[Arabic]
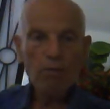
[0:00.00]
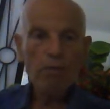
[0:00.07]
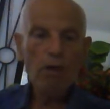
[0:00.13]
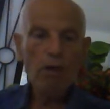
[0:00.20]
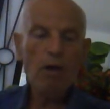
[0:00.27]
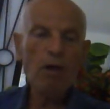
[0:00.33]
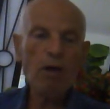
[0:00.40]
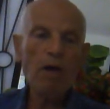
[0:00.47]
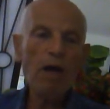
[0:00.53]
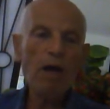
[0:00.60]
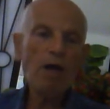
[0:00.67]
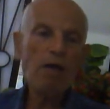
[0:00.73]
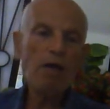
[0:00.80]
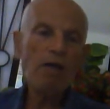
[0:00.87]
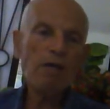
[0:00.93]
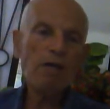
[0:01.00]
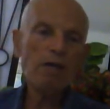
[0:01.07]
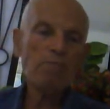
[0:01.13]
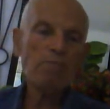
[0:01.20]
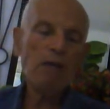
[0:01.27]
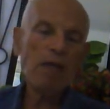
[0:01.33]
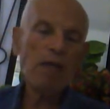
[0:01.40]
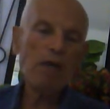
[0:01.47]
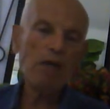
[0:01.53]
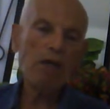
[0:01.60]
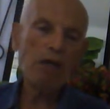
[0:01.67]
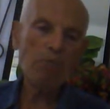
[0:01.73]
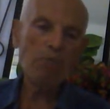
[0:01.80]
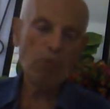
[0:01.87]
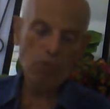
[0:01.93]
هو مال
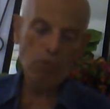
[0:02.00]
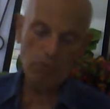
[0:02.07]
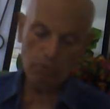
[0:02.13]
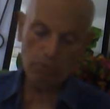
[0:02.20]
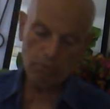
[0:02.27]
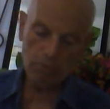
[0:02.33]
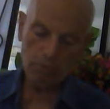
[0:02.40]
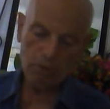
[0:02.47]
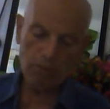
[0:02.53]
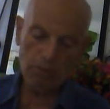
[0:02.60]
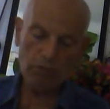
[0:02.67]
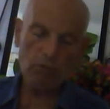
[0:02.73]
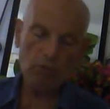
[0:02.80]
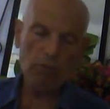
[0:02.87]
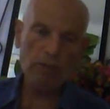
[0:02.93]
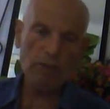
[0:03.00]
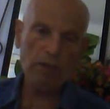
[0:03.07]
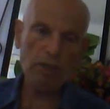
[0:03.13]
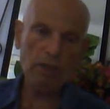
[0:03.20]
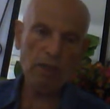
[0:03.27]
قلبه كما تقول أنت